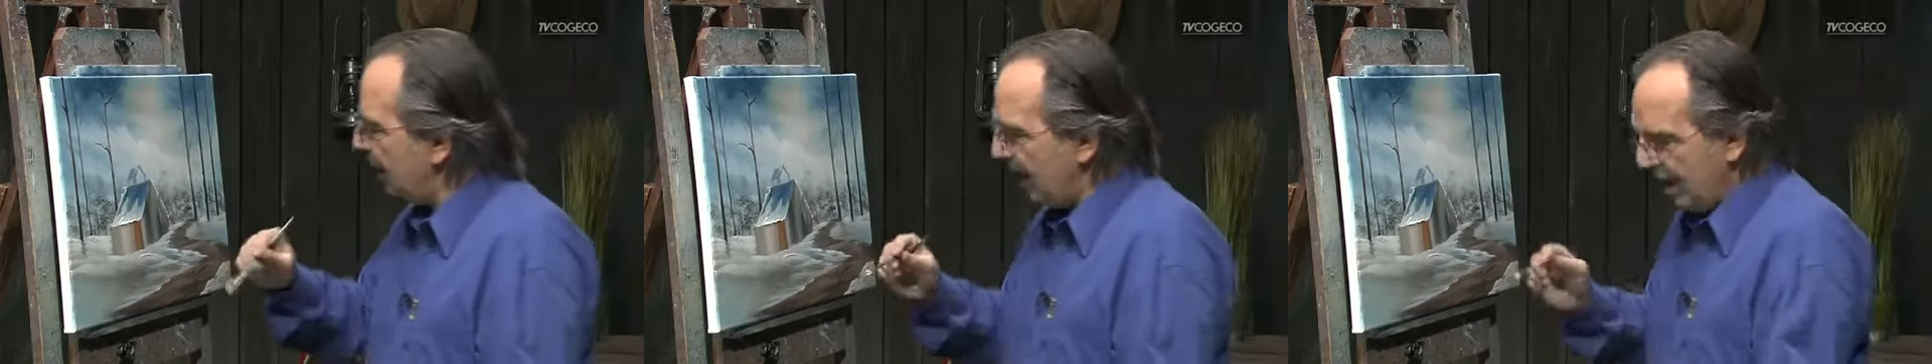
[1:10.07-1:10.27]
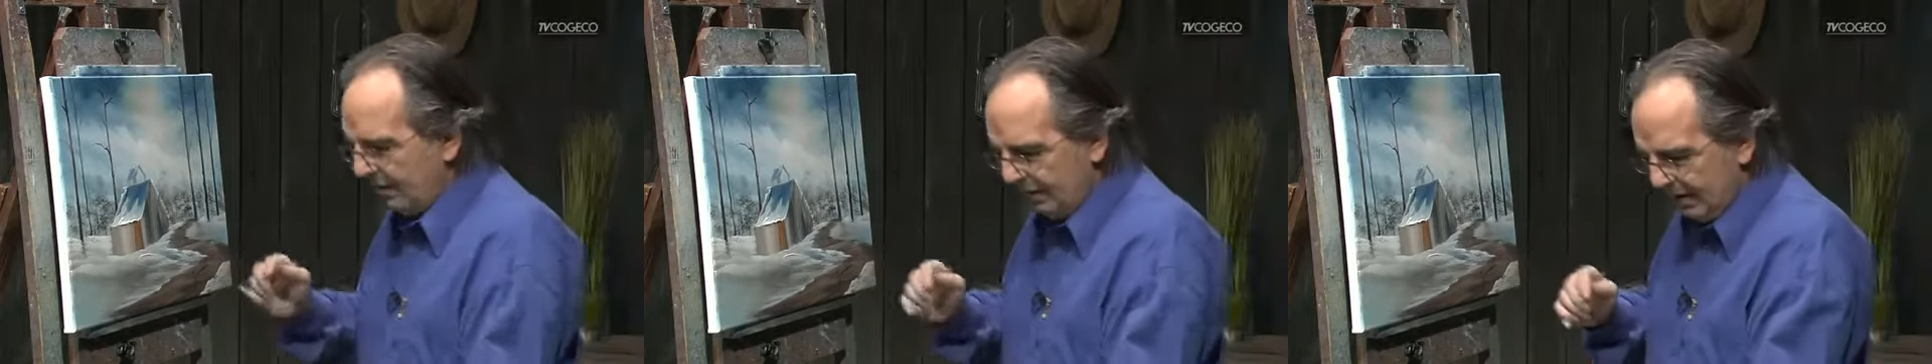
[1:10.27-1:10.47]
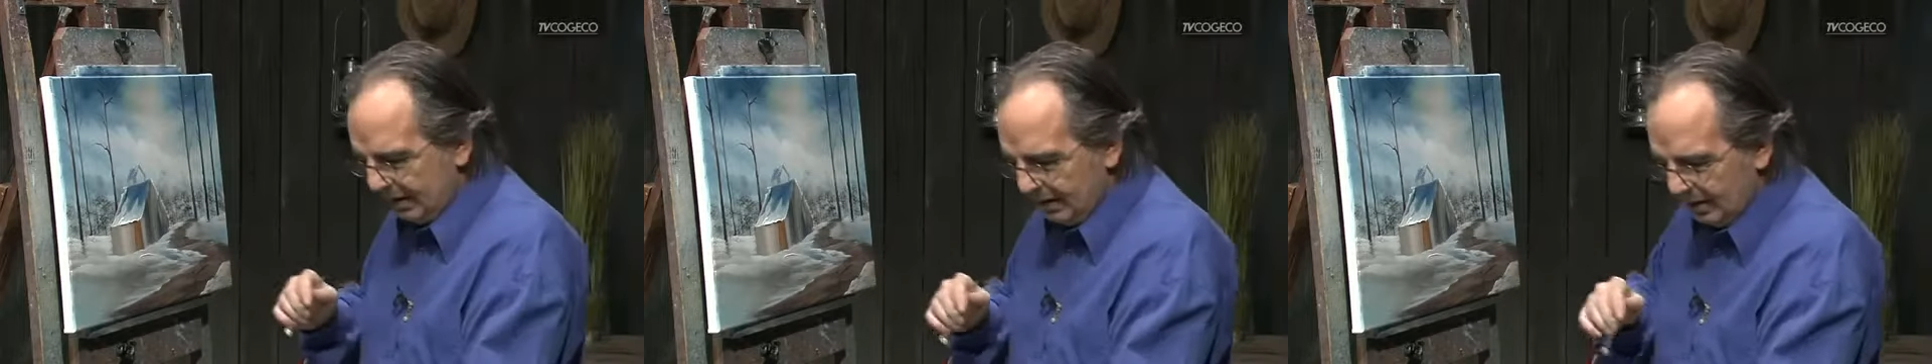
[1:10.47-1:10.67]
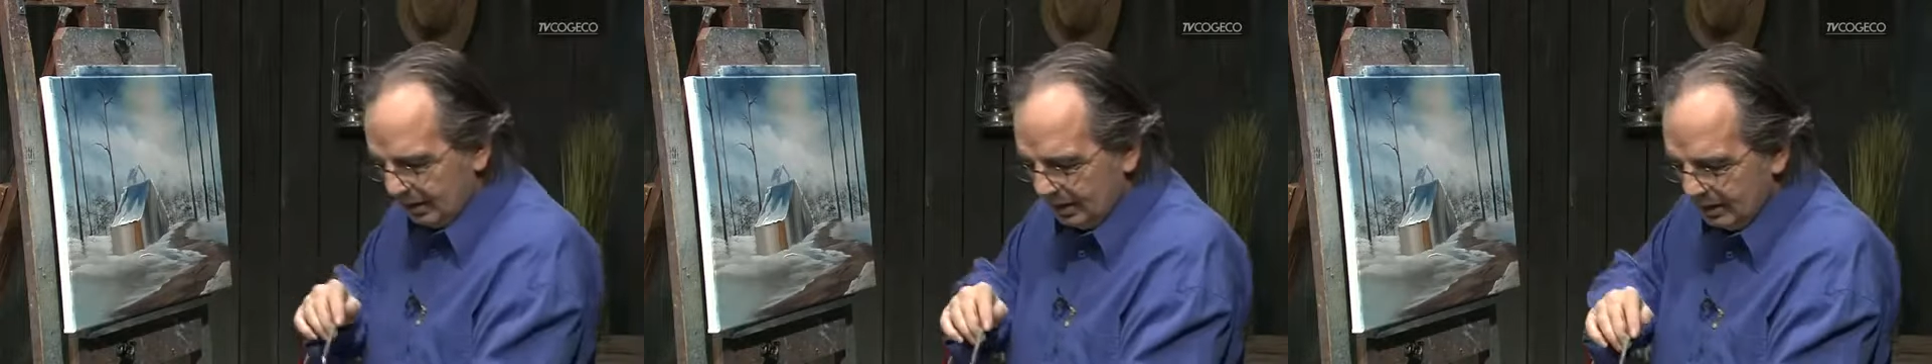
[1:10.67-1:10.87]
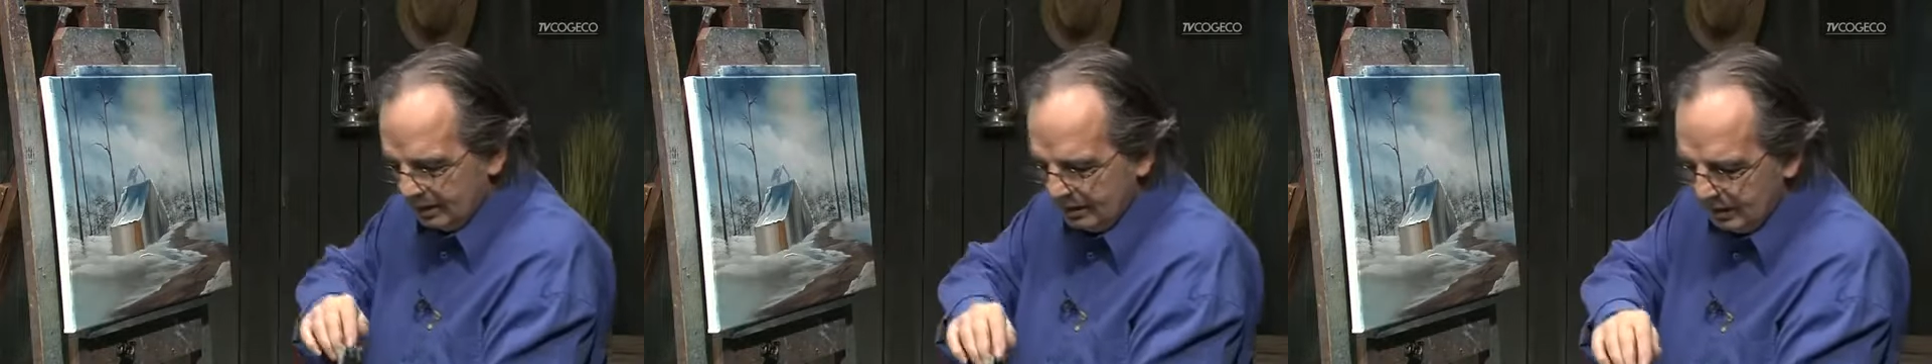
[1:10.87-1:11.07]
avec
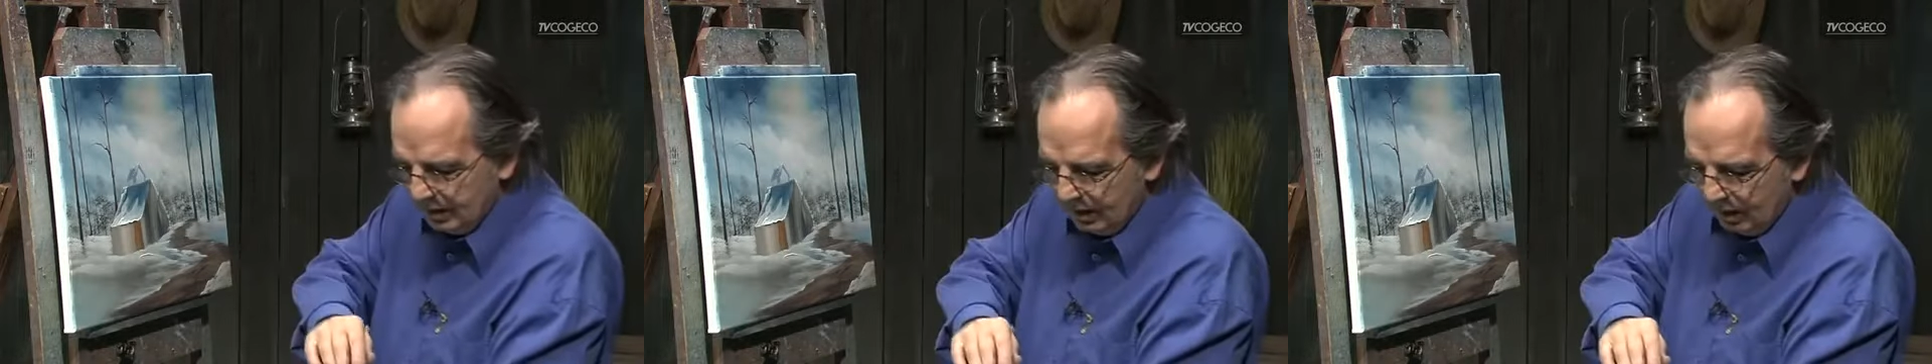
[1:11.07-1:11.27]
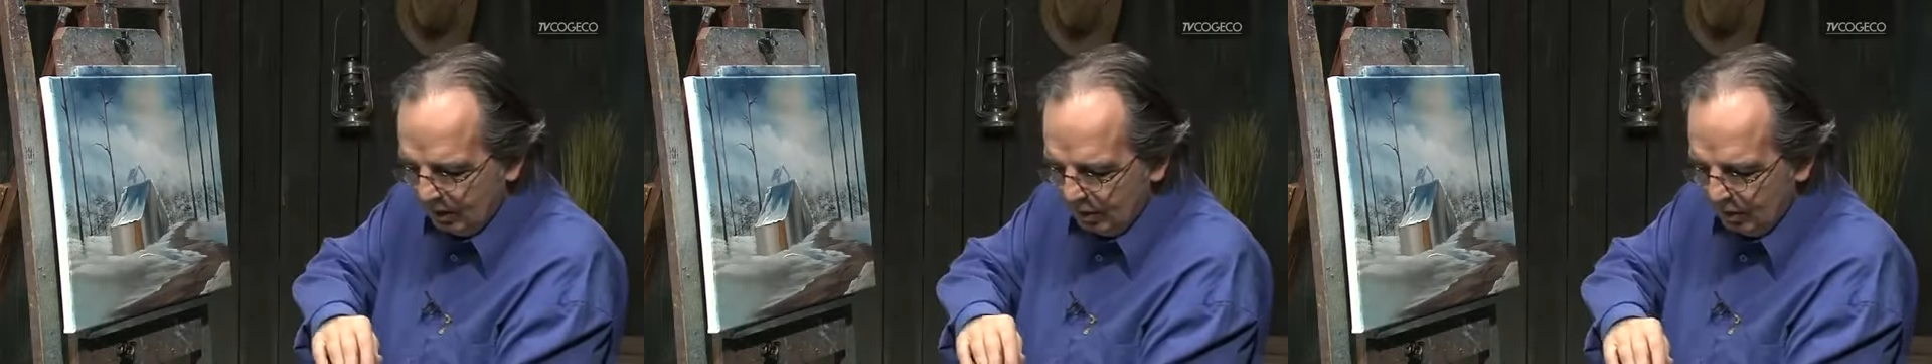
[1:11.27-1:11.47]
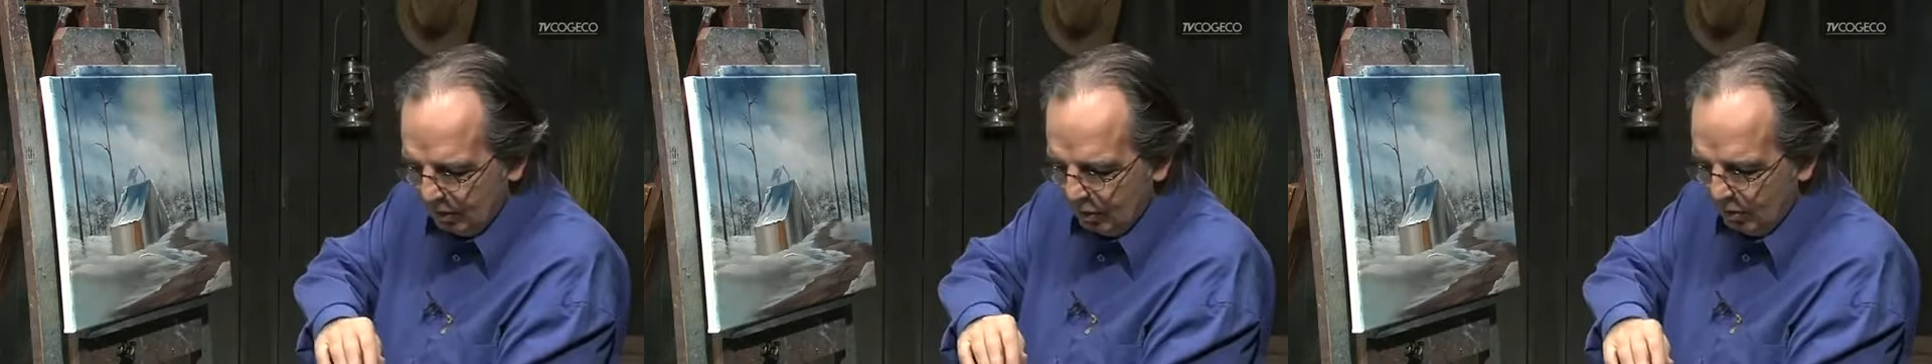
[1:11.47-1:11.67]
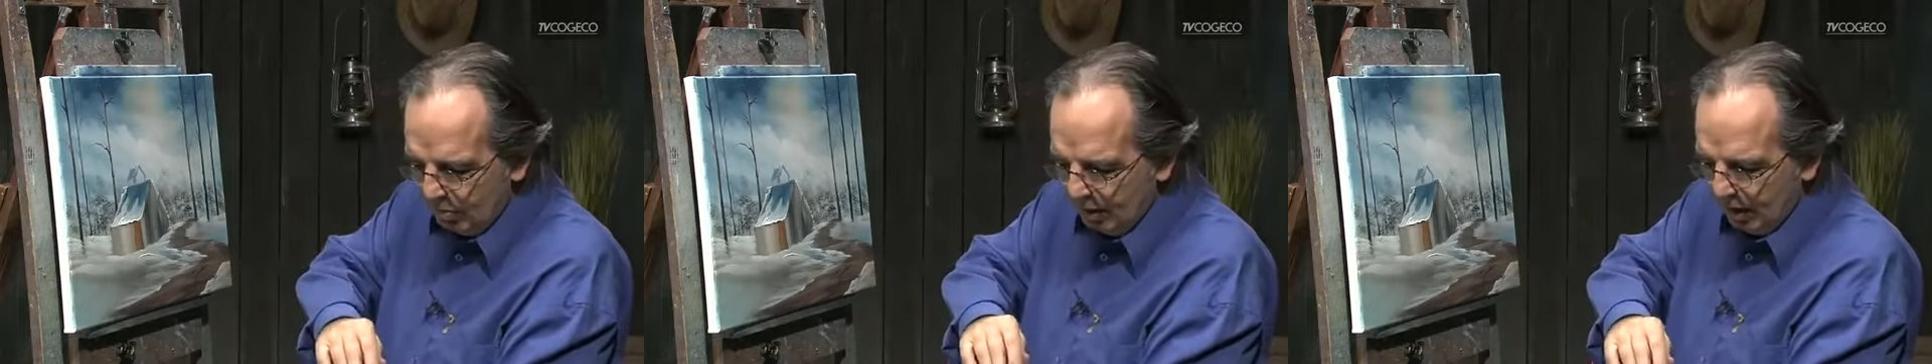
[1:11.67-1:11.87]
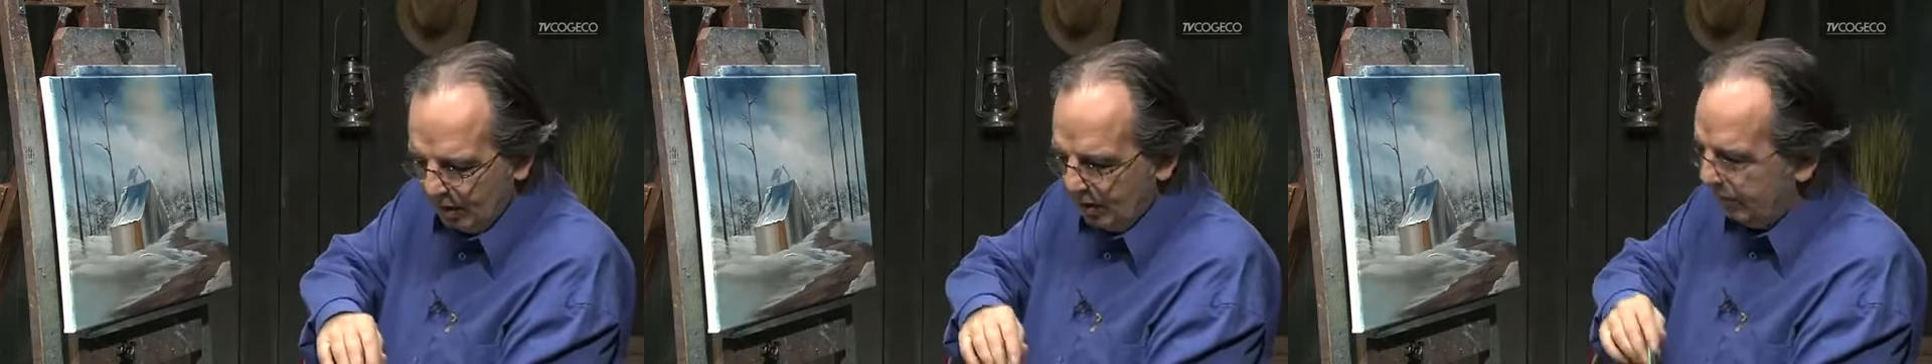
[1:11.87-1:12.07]
du
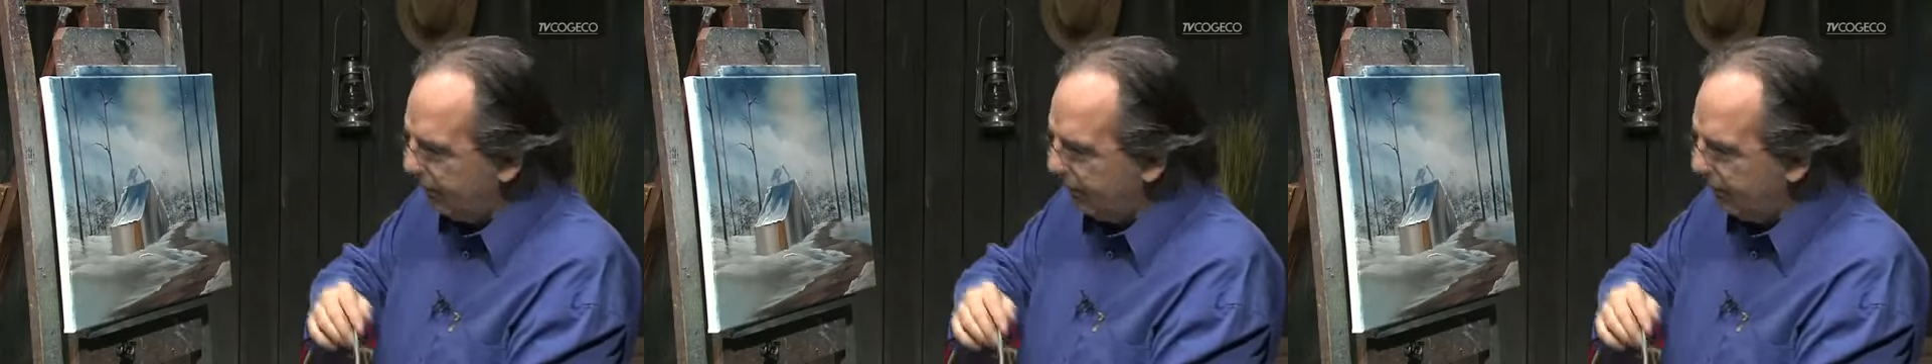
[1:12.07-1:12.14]
blanc. Il